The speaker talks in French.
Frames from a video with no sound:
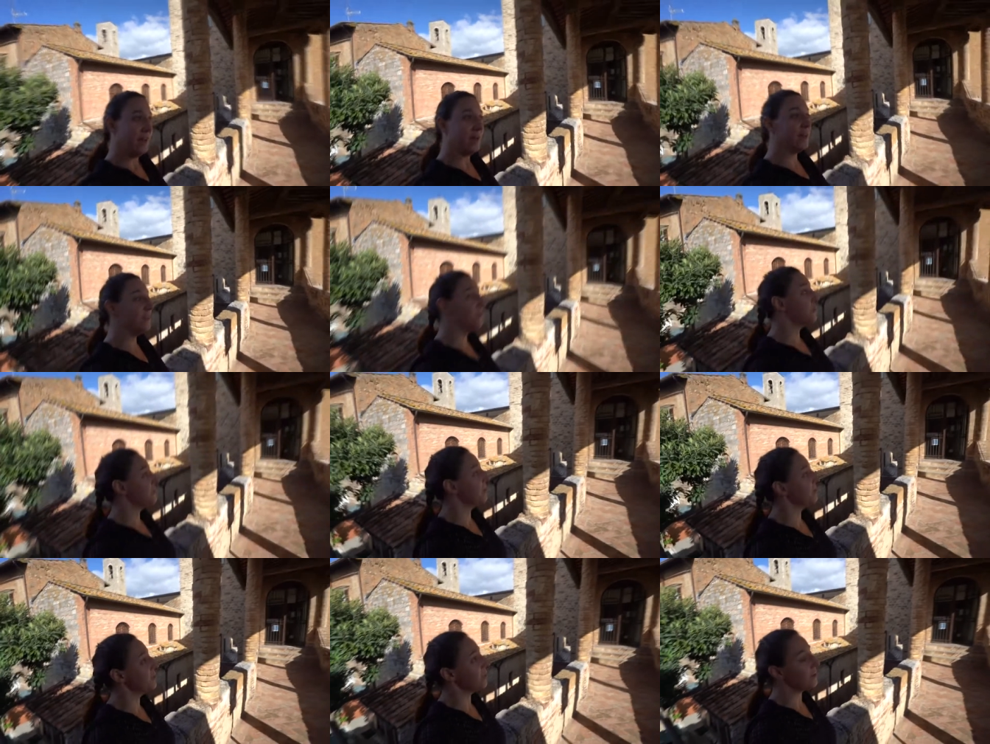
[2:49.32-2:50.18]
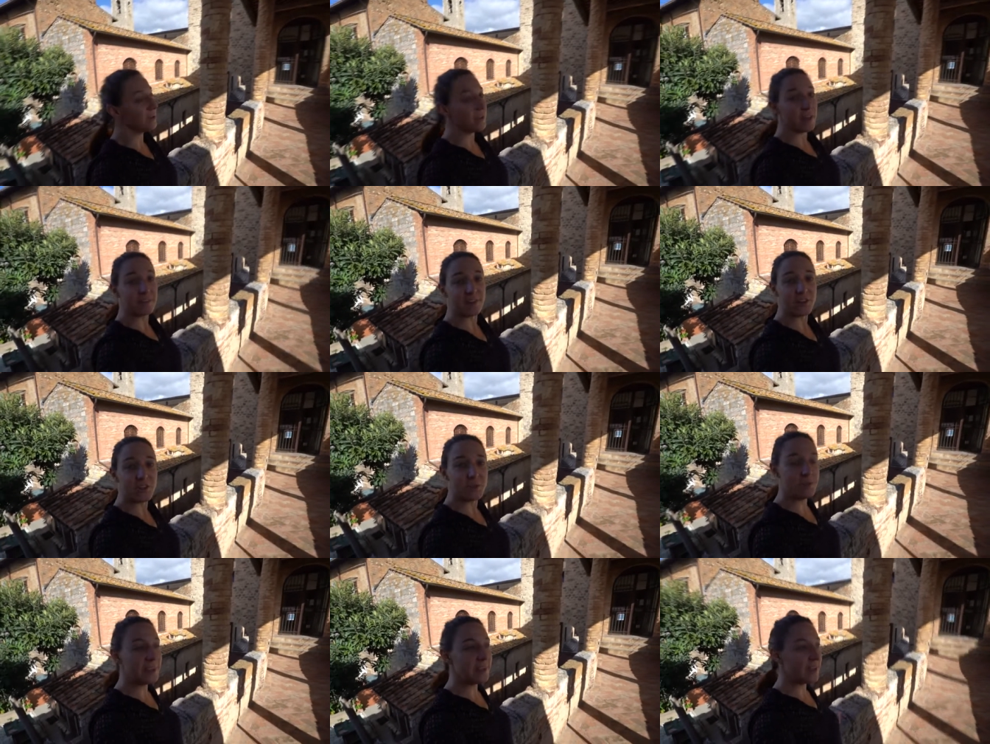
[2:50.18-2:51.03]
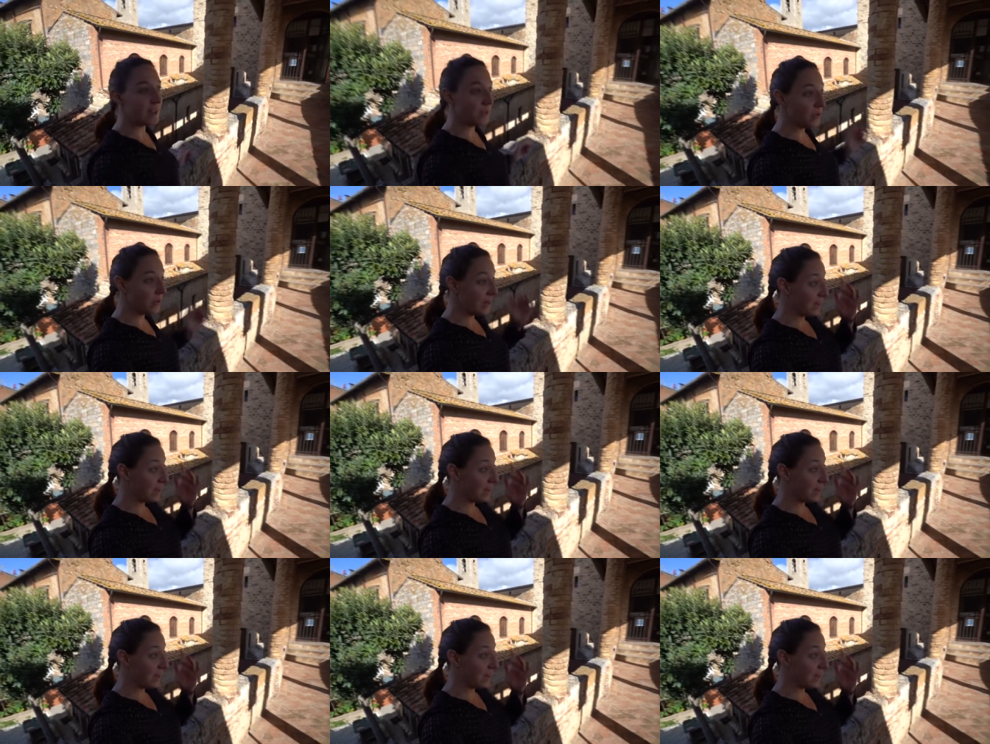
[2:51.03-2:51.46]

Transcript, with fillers: Euh, il faut savoir que à San Gimignano,